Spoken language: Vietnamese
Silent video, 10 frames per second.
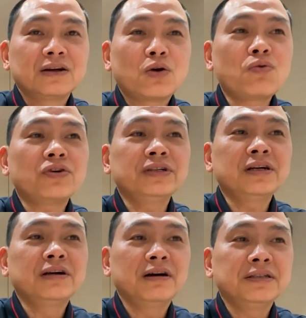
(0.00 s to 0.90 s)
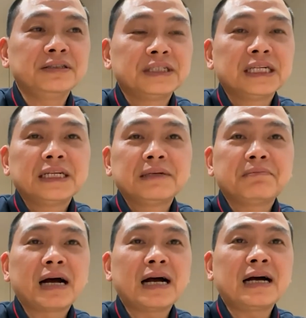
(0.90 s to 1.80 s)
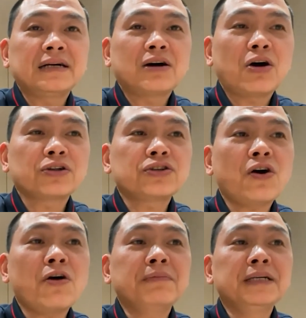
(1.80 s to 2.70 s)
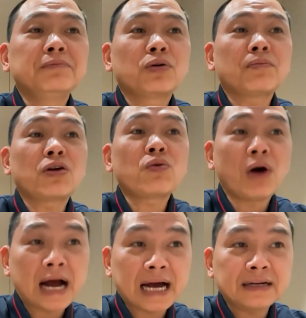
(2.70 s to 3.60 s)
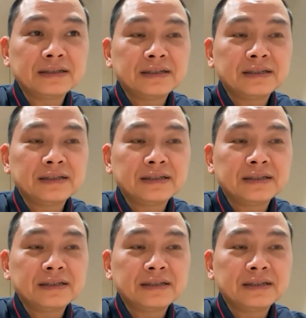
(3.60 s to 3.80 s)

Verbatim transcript: cũng có những người mà họ cho mình một món quà